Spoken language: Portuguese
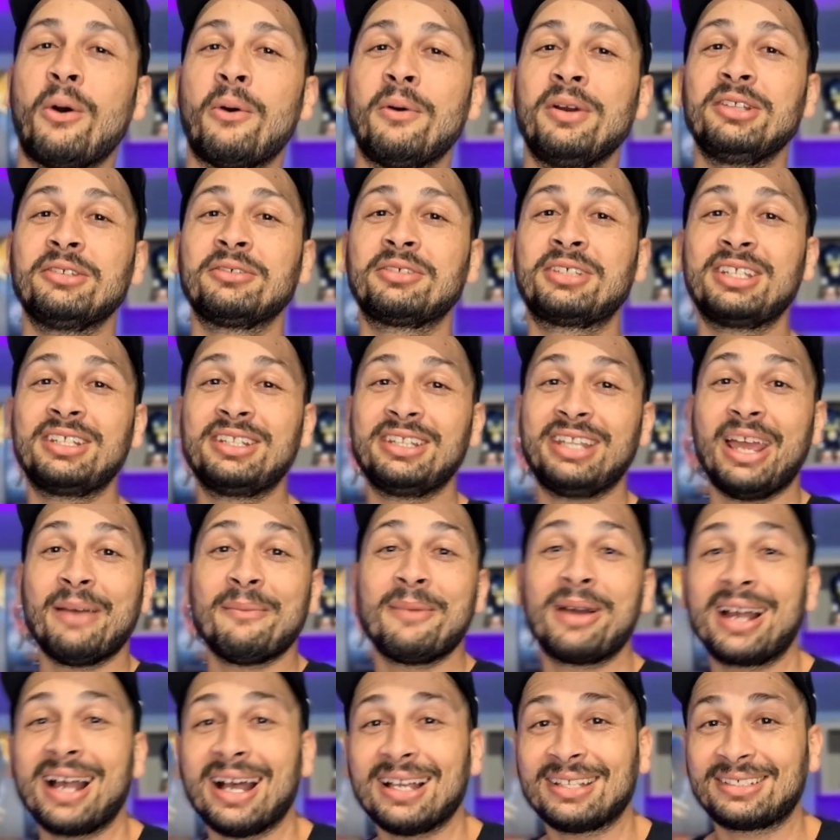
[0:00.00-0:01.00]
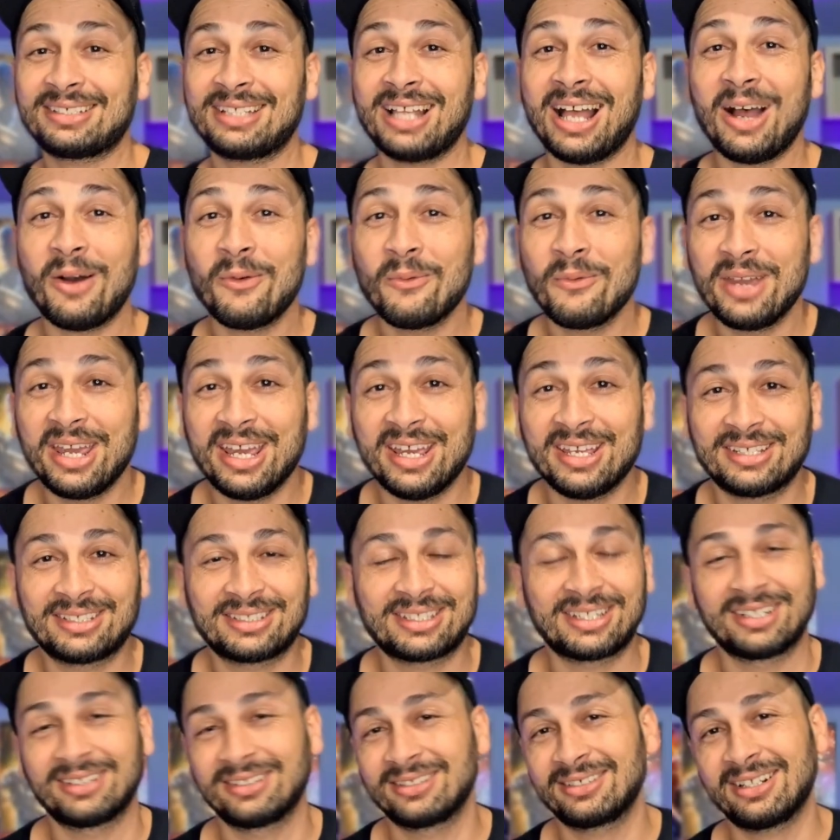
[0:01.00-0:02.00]
ou ir no cinema gastar um
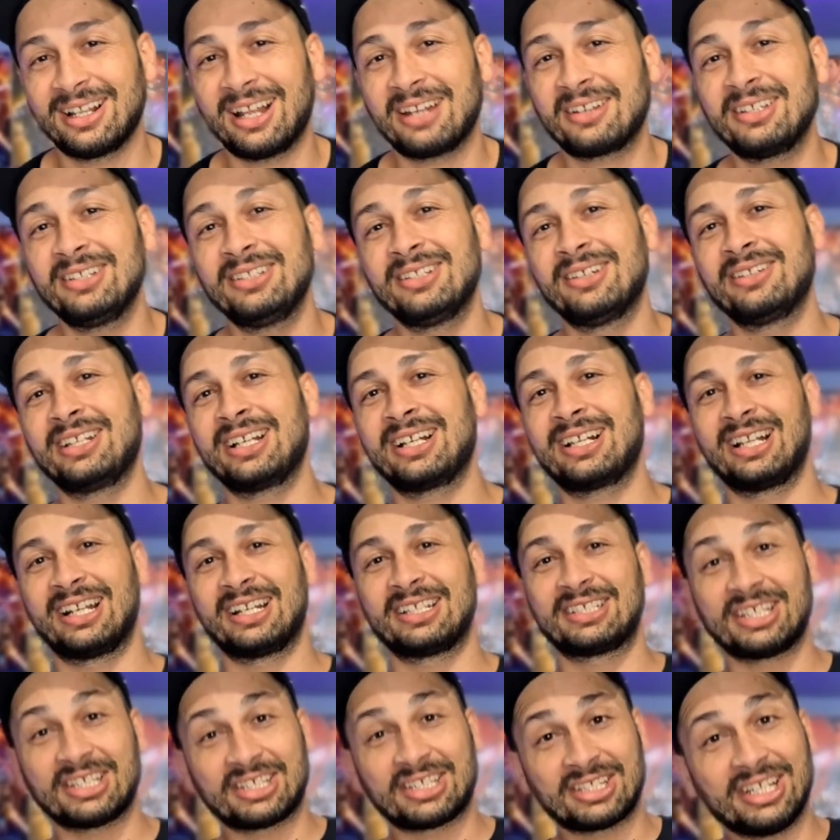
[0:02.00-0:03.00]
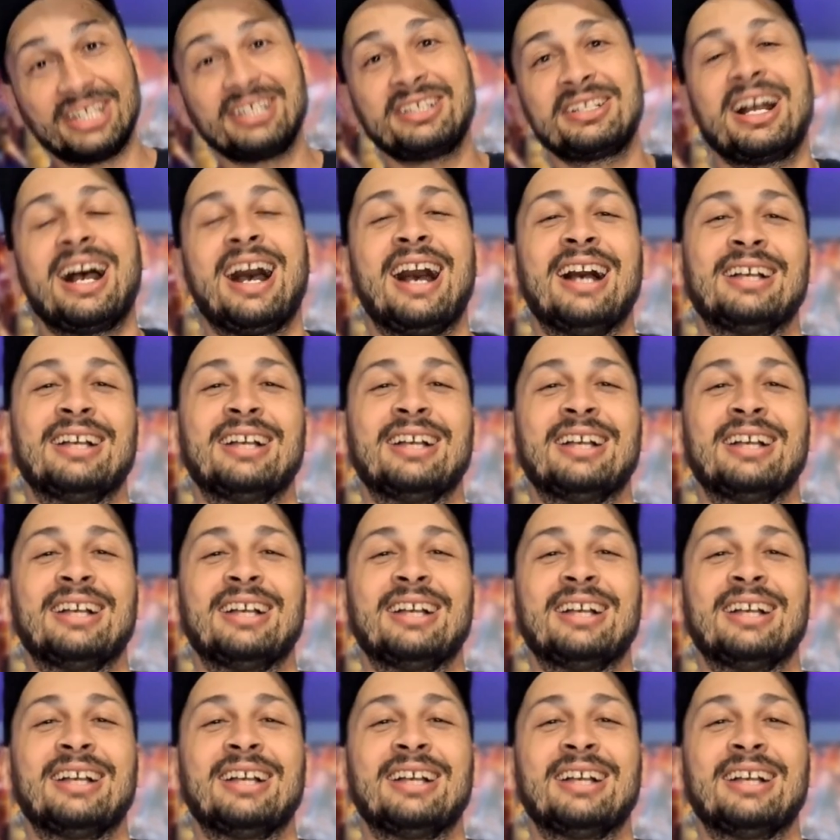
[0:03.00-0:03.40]
extra? Claro que não, né, galera? Assistir em